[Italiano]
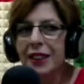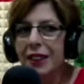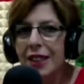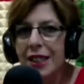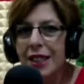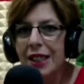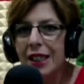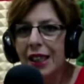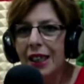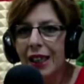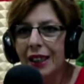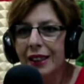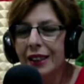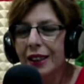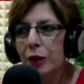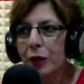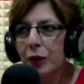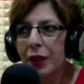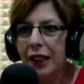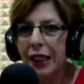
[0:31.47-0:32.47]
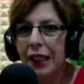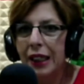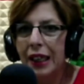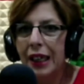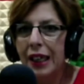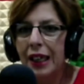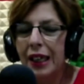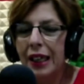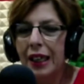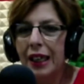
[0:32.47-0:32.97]
sì, anche
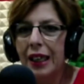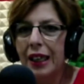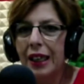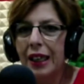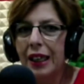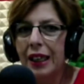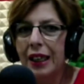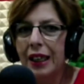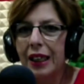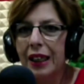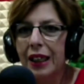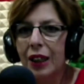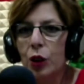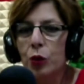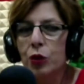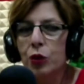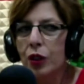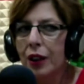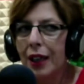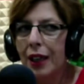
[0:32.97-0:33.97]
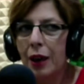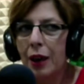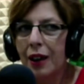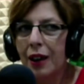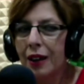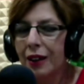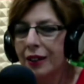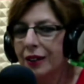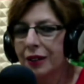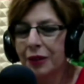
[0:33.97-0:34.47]
perché eh, comunque
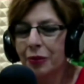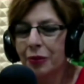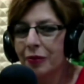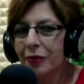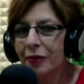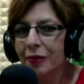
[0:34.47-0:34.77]
la,